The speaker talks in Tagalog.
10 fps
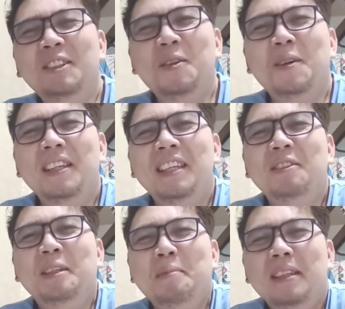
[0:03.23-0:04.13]
So,
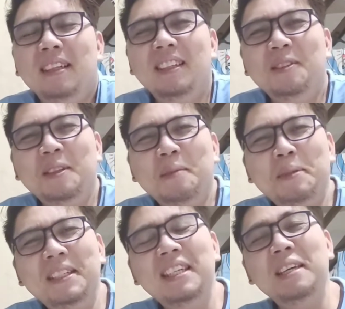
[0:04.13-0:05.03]
andito naman ang inyong
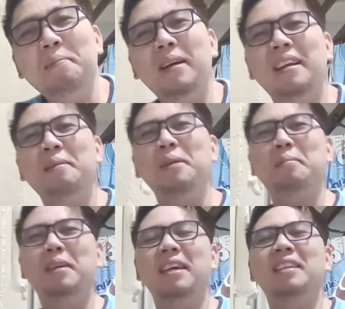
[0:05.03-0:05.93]
kapisngi para
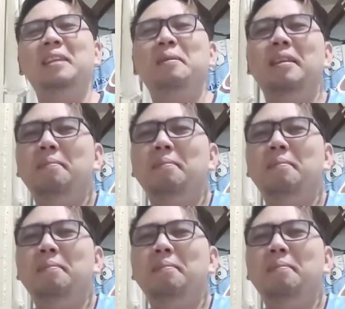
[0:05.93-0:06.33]
magbigay na naman